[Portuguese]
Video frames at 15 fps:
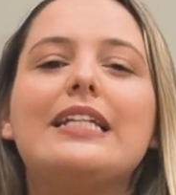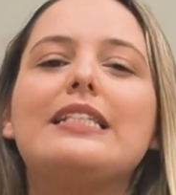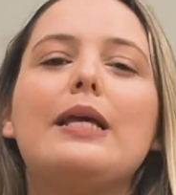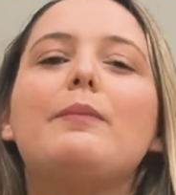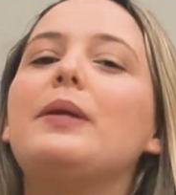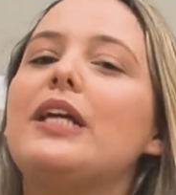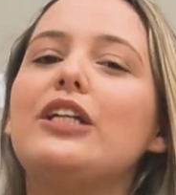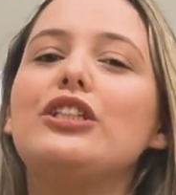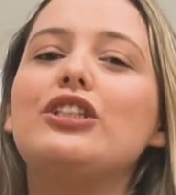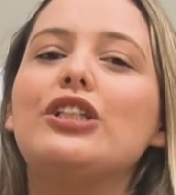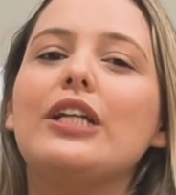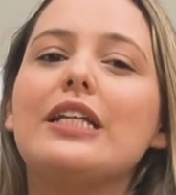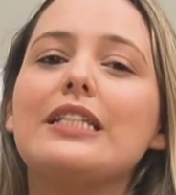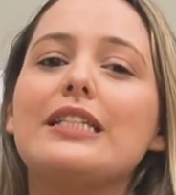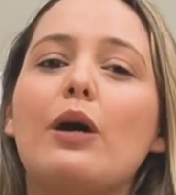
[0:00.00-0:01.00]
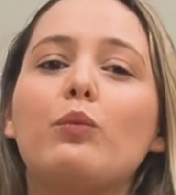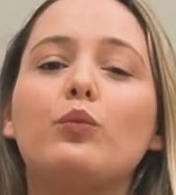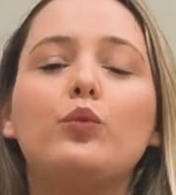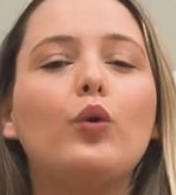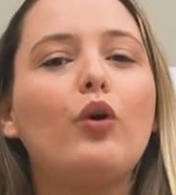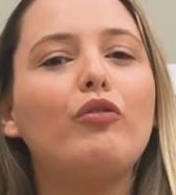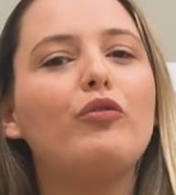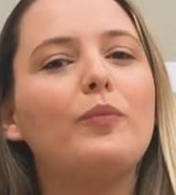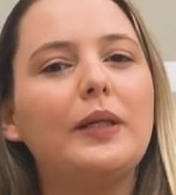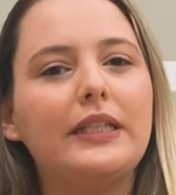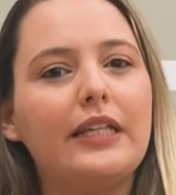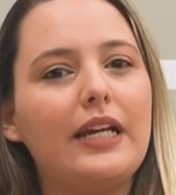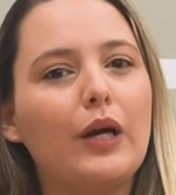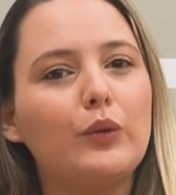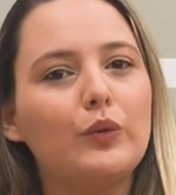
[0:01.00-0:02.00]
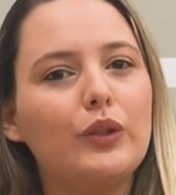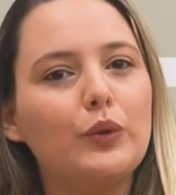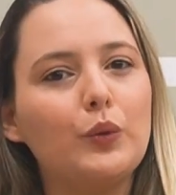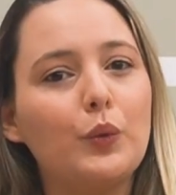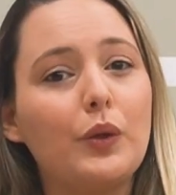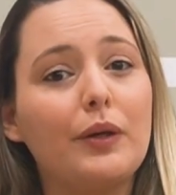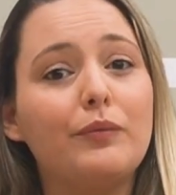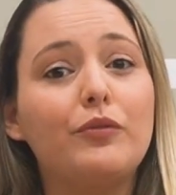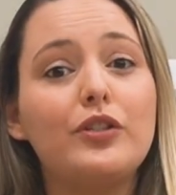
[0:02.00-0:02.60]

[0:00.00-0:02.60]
Sempre que a gente lançar um novo material do Educa,